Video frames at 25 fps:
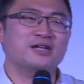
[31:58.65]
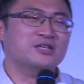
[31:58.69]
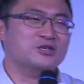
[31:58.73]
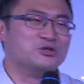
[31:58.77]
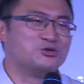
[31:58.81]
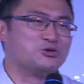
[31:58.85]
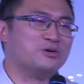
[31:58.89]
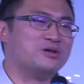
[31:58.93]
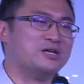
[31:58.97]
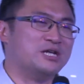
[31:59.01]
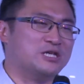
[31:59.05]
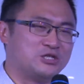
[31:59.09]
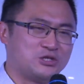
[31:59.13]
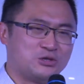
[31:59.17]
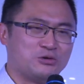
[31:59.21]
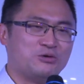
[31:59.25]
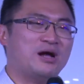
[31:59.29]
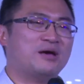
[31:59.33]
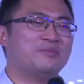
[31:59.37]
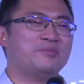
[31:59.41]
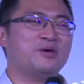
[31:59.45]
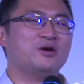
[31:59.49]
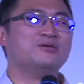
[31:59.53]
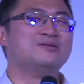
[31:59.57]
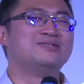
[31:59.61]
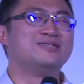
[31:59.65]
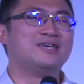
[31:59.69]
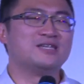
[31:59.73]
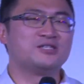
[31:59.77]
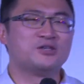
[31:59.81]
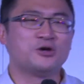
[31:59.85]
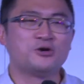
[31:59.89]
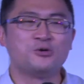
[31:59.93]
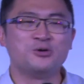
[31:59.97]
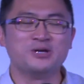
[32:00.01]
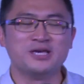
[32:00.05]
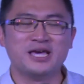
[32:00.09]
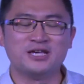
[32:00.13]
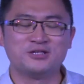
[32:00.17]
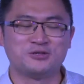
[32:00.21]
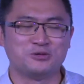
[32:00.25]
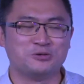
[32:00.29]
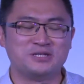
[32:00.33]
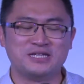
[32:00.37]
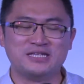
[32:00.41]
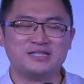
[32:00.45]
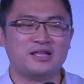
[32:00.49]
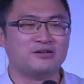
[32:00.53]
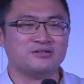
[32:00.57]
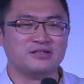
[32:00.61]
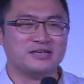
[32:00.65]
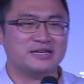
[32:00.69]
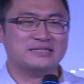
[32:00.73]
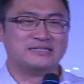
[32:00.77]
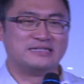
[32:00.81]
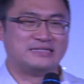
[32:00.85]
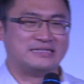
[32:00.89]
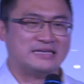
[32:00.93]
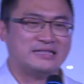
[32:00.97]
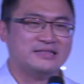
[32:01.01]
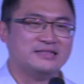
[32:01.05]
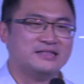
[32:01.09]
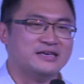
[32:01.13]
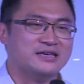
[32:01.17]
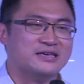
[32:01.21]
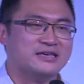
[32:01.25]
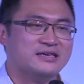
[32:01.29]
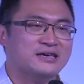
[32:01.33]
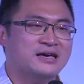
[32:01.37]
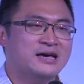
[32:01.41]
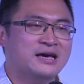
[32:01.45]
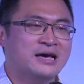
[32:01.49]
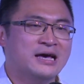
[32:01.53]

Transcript: 你说你从来没有接受过耶稣进到你的心里，